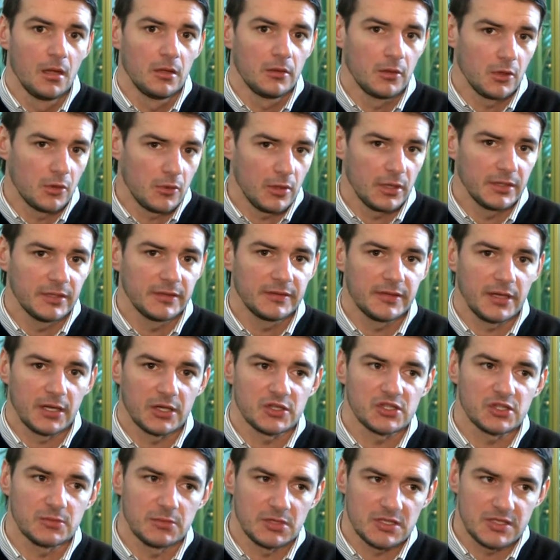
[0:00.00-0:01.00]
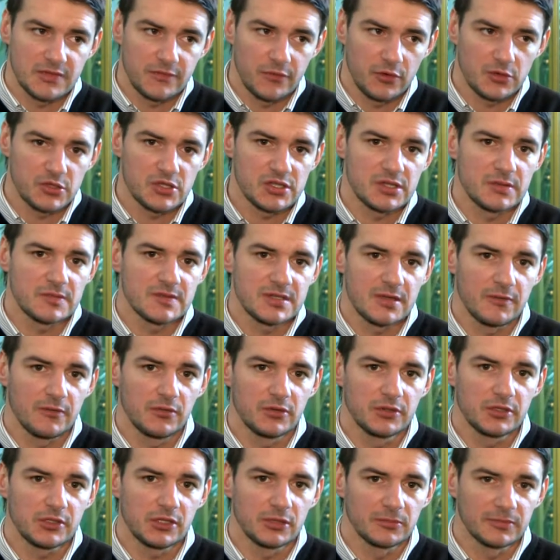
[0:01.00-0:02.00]
Dokładnie tak, trzeba stworzyć tym
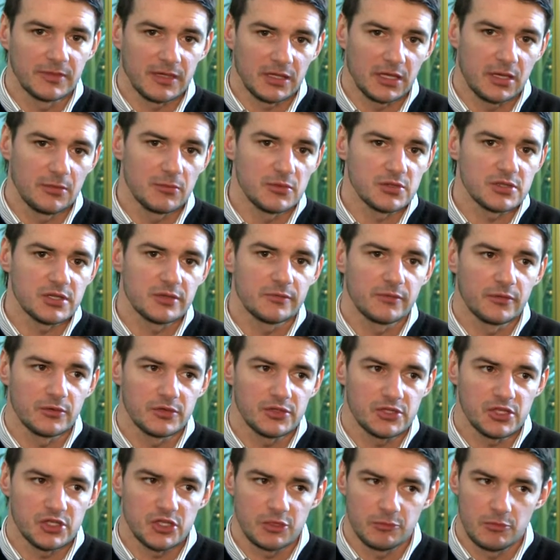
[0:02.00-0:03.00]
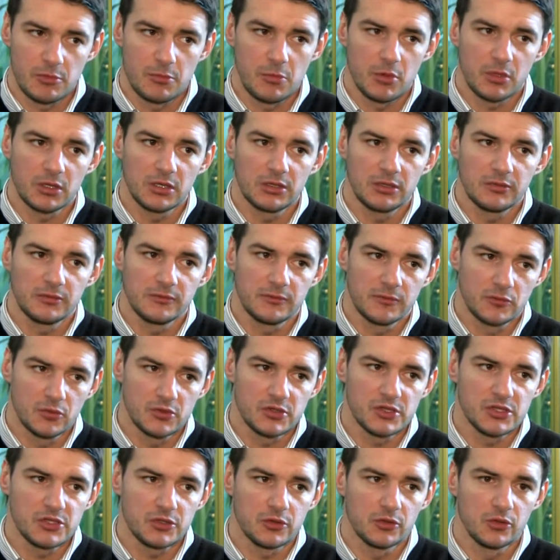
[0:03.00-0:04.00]
zawodnikom takie możliwości, żeby mogli
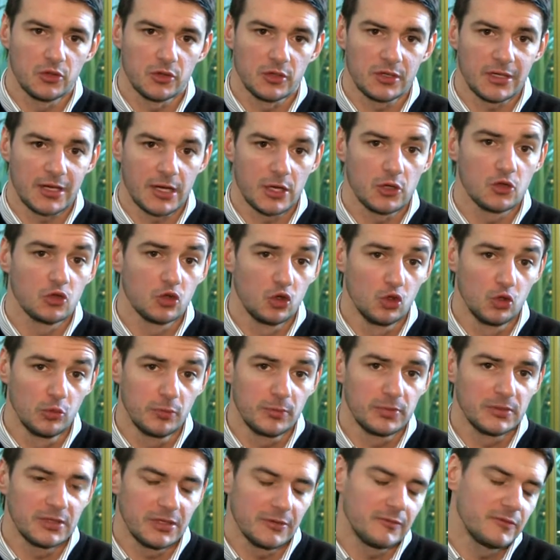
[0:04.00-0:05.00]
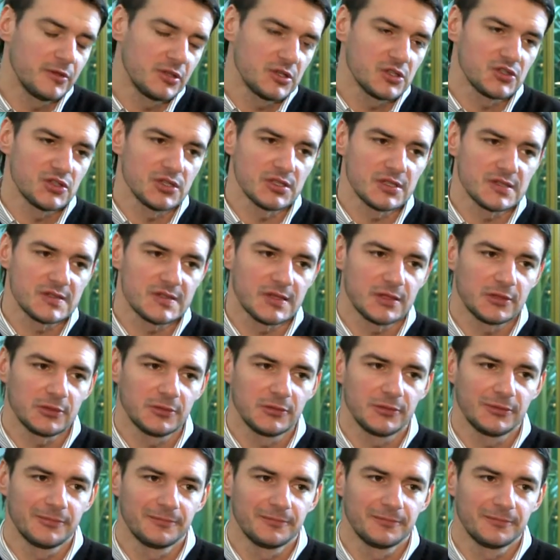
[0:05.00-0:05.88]
wrócić tu do kraju lub nie wyjeżdżać na zachód.